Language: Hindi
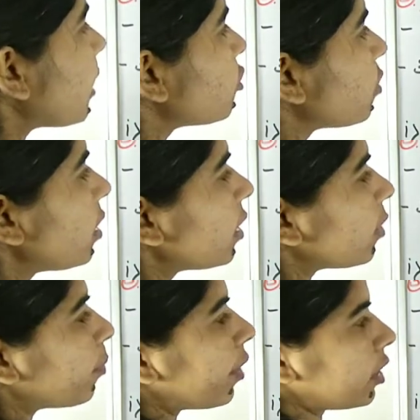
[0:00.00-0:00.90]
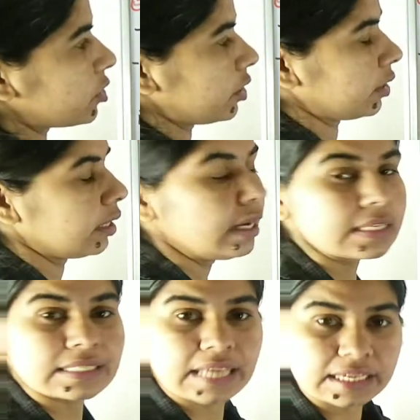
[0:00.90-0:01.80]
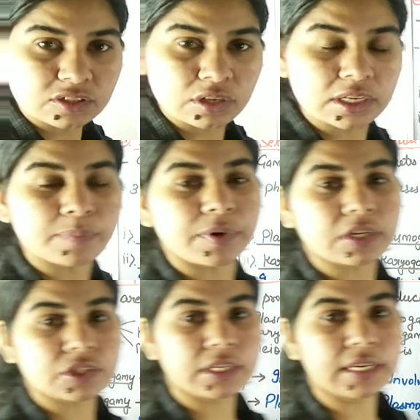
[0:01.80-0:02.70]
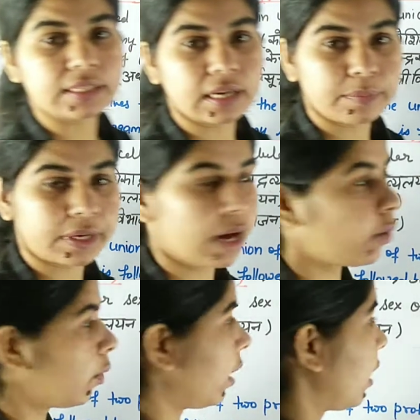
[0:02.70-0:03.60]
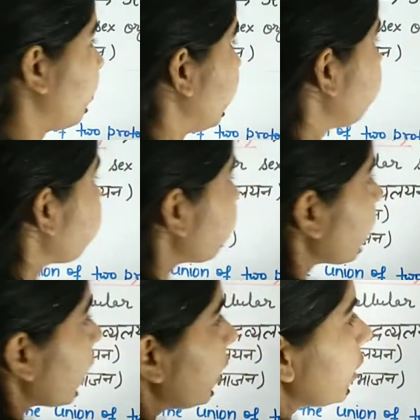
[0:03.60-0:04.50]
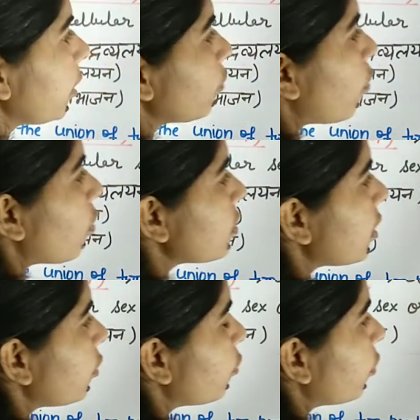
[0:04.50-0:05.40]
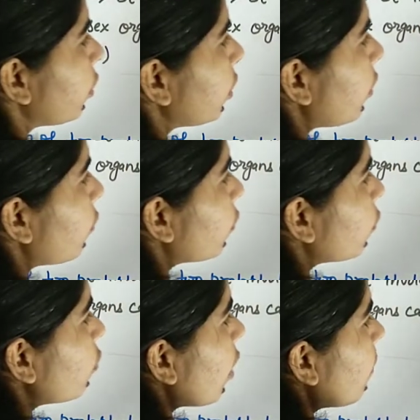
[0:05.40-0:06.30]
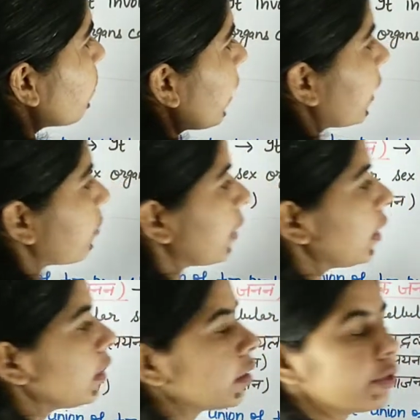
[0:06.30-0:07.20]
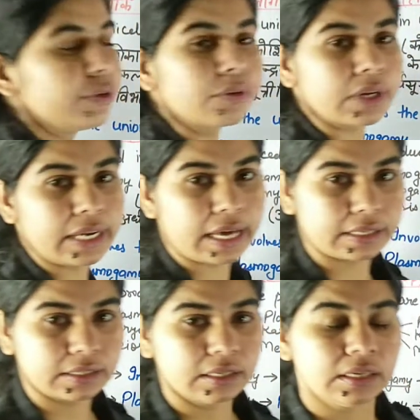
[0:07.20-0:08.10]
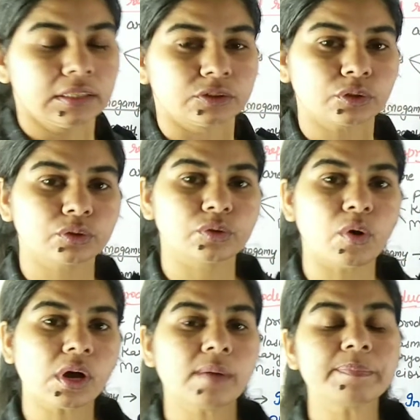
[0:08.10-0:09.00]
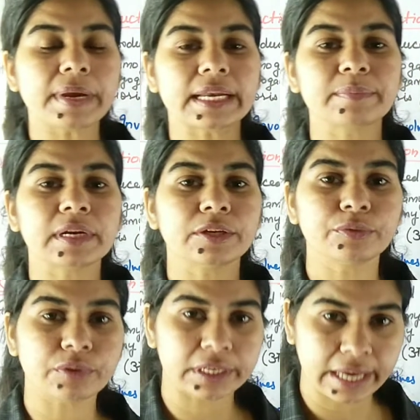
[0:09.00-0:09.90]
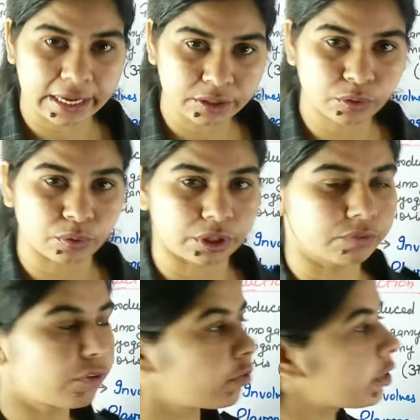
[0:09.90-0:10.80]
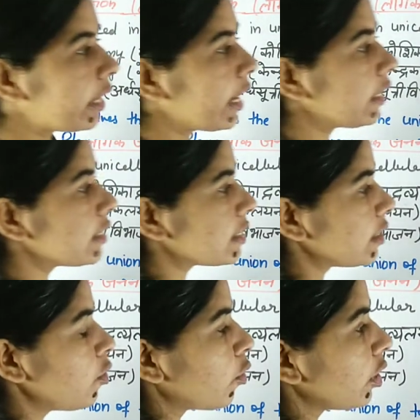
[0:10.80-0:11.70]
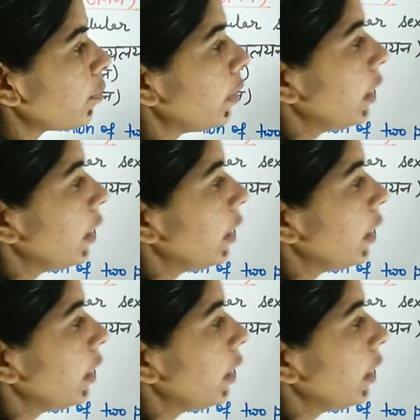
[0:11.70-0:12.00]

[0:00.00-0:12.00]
सेक्सुअल रिप्रोडक्शन सेक्सुअल रिप्रोडक्शन के अंदर अब क्या होगा यहाँ पे इट इन्वॉल्व द यूनियन ऑफ टू कंपेटिबल न्यूक्लियाई जो दो कंपेटिबल न्यूक्लियाई होगी वो न्यूक्लियाई किसकी होगी